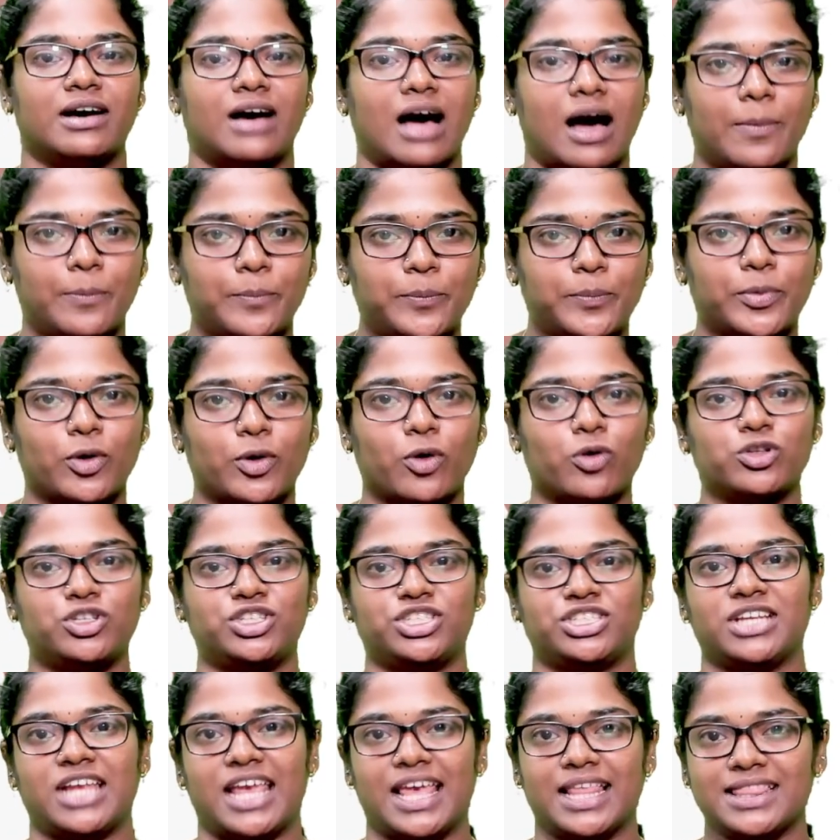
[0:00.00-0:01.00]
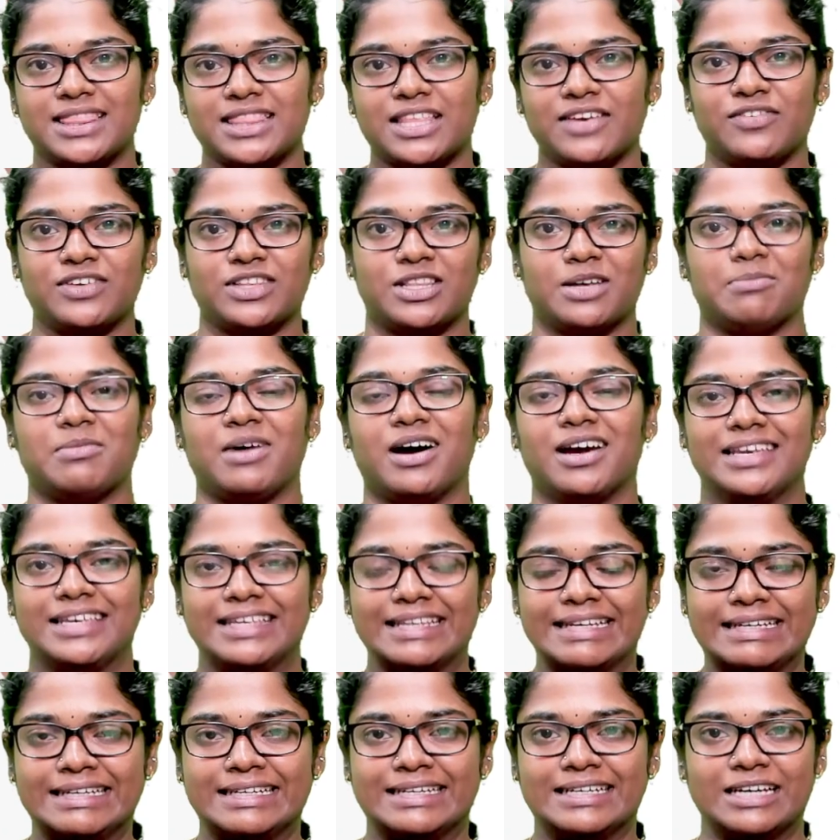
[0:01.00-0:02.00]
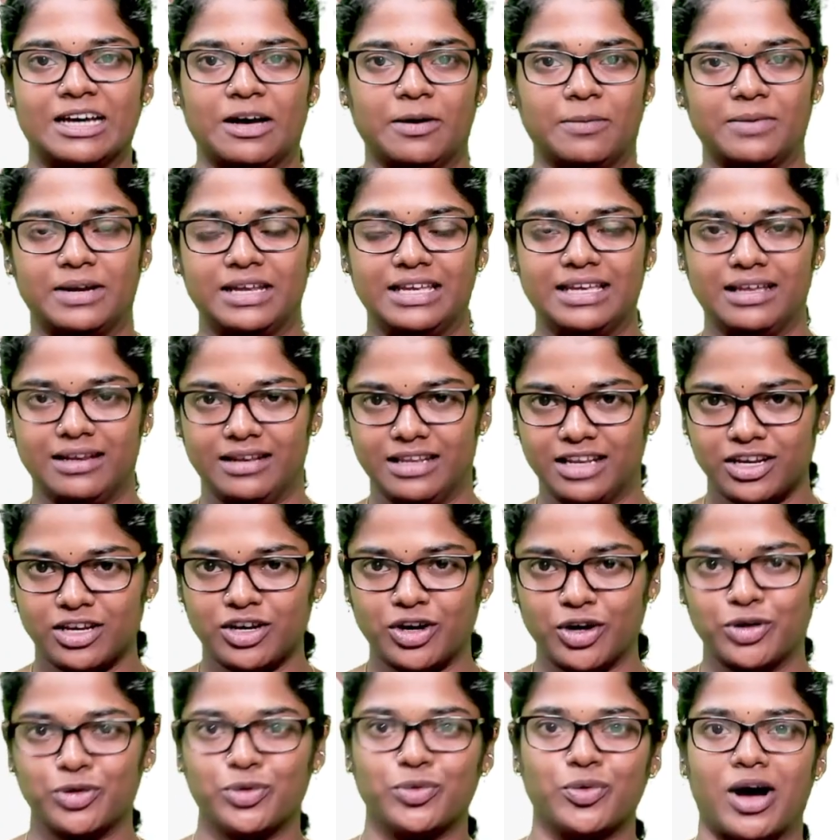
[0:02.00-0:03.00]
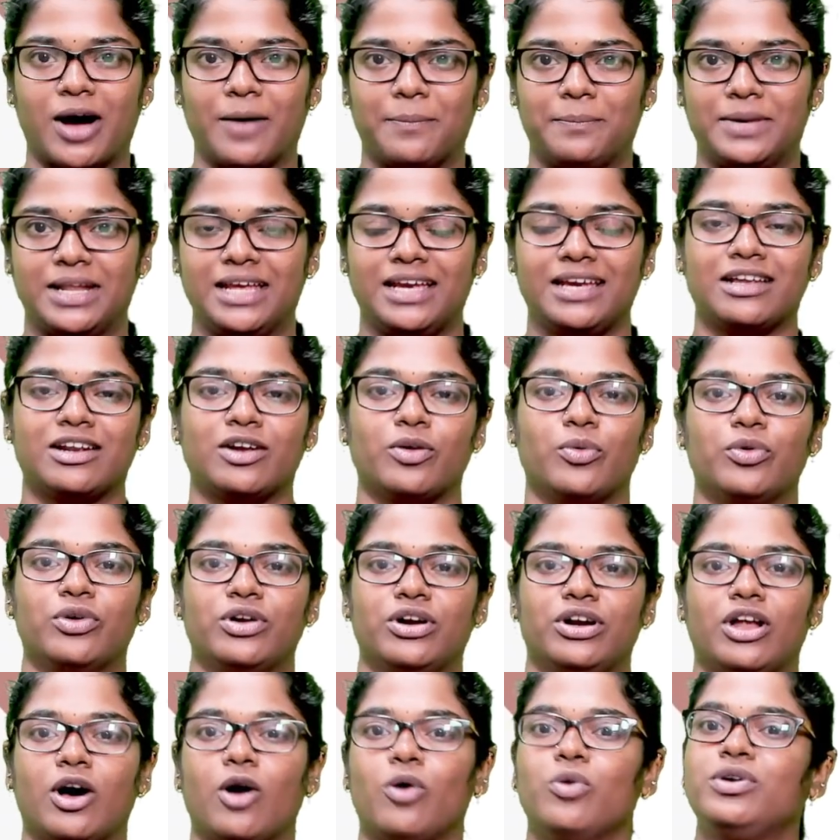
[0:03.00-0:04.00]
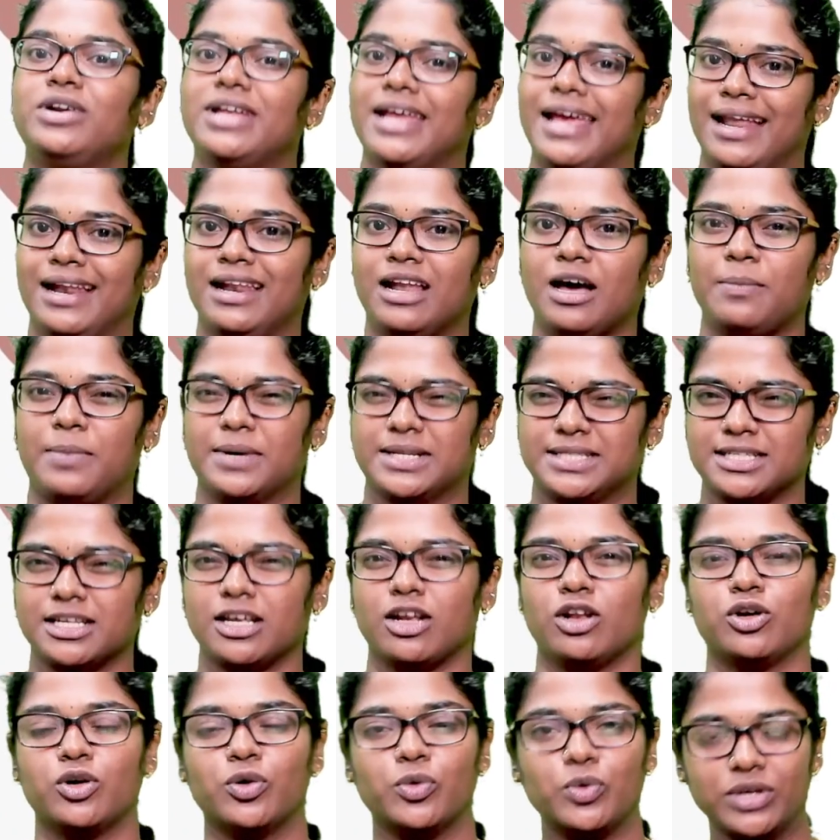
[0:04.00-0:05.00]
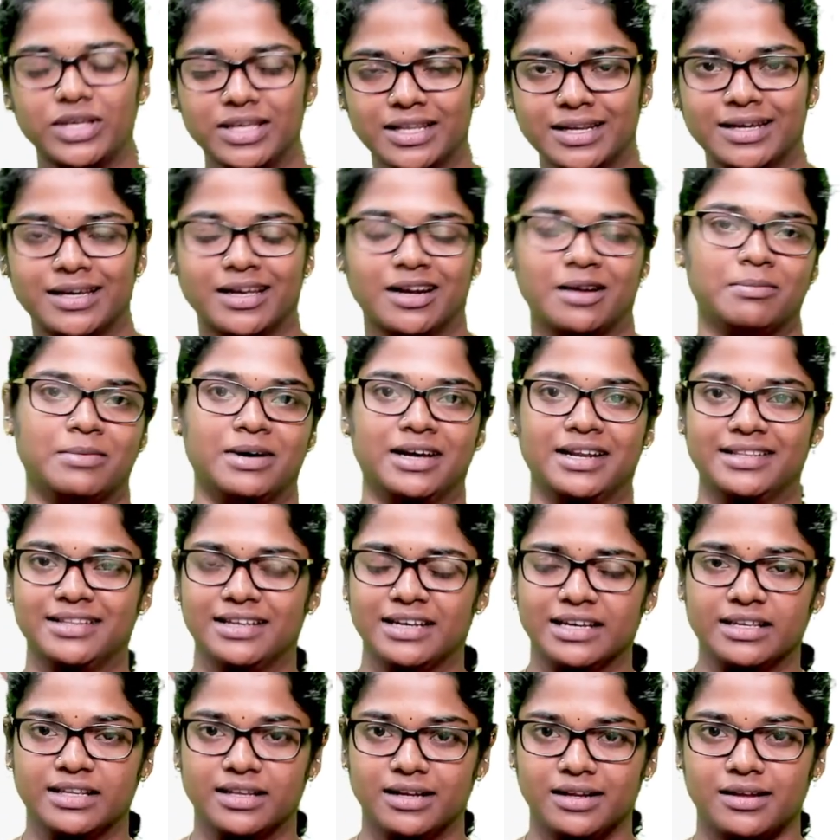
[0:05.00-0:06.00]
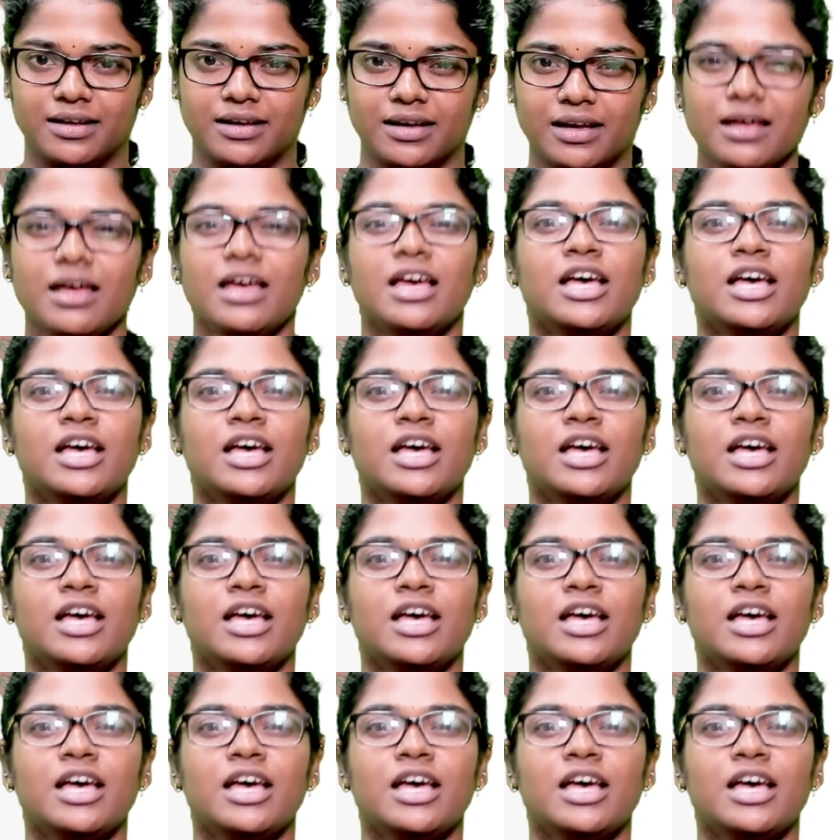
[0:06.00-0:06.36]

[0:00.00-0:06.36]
அப்ரோச் எந்த விதமாக இருக்குது இருக்கணும் அப்படிங்கிற ஒரு டவுட் எல்லா பசங்களுக்கும் இருக்கிற மாதிரி தான் இருக்குது